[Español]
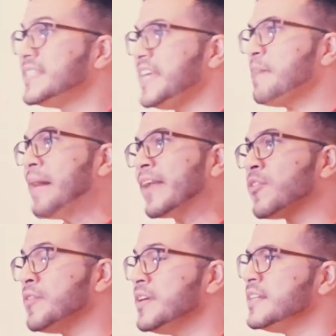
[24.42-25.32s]
Sin
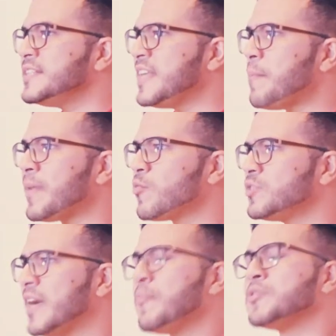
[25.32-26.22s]
embargo, siempre
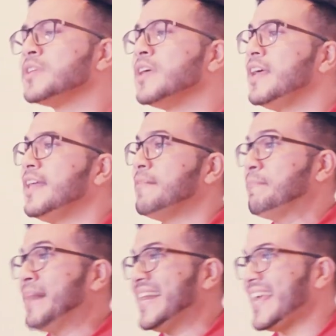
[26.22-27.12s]
escuchamos
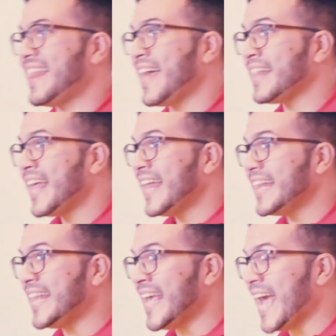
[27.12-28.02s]
variedad
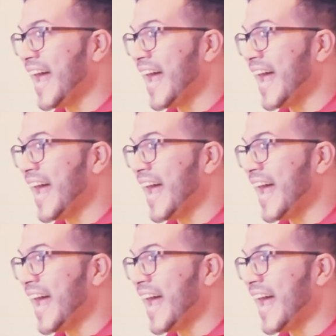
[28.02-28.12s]
de